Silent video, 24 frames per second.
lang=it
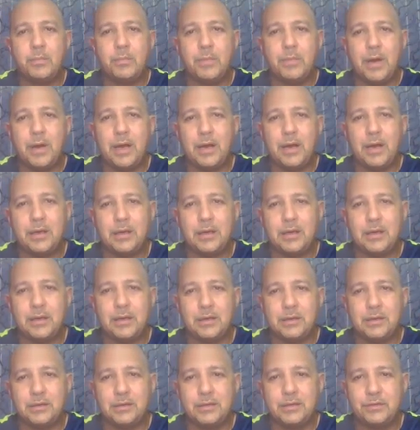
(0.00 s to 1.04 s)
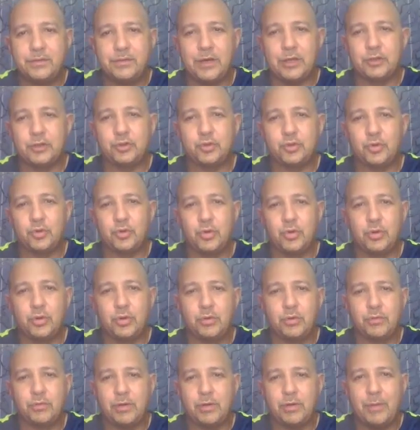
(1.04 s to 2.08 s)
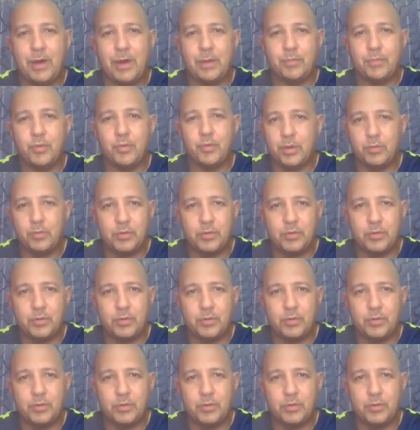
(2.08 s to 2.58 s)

ma eh, di fatto eh, Ramapo,